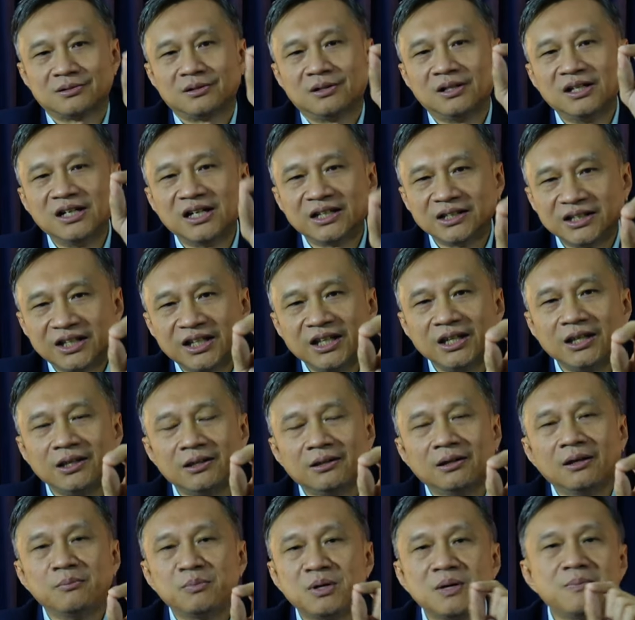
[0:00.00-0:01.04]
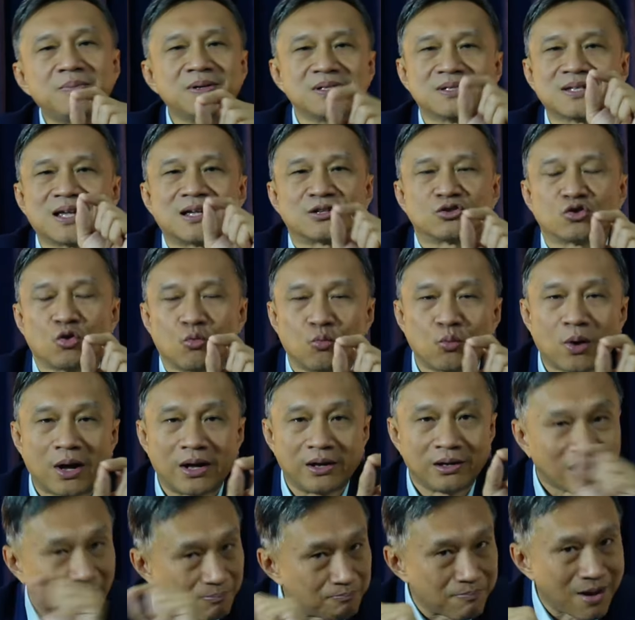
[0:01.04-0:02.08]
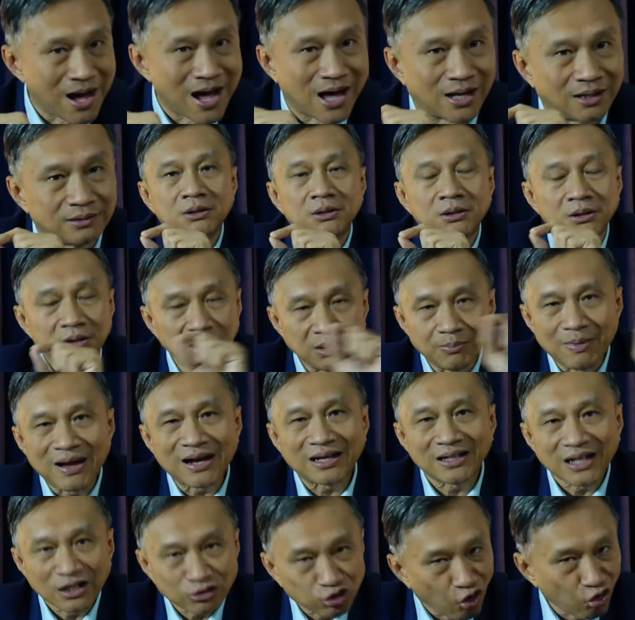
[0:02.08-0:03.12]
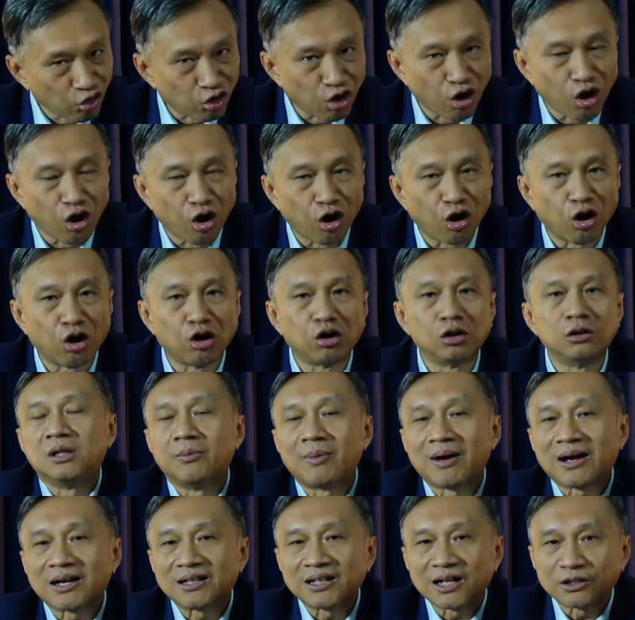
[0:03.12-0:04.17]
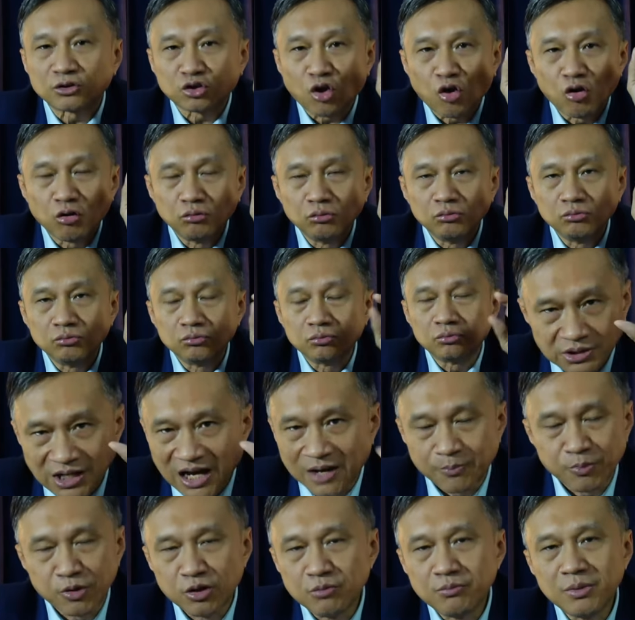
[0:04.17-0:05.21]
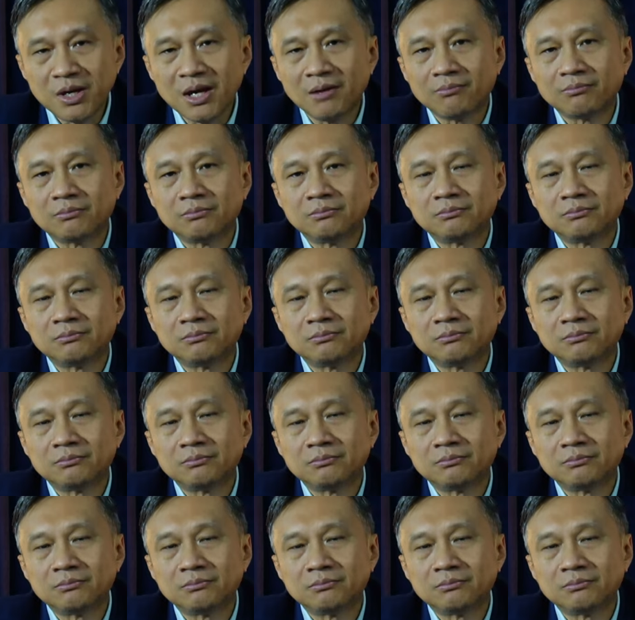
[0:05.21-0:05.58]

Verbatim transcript: เรือนที่เพื่อนๆสะสมไว้กลับบ้านหรือแม้กระทั่งต้องรอ หรือแม้กระทั่งต้องจ่ายพรีเมียม